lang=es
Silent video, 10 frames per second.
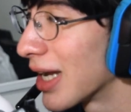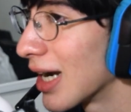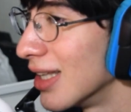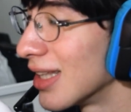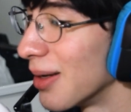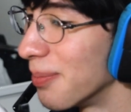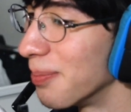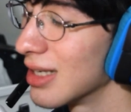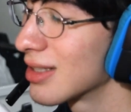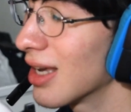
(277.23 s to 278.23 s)
encanta.
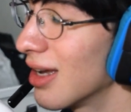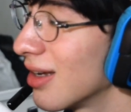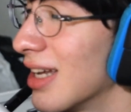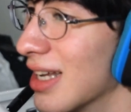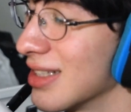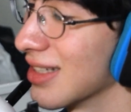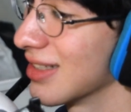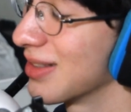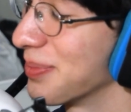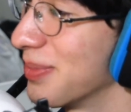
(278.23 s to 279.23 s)
Es que,
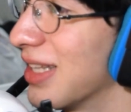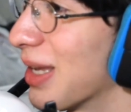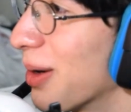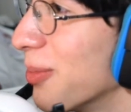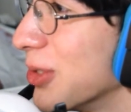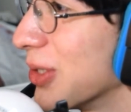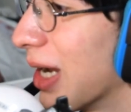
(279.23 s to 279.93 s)
gracias. Te quiero mucho,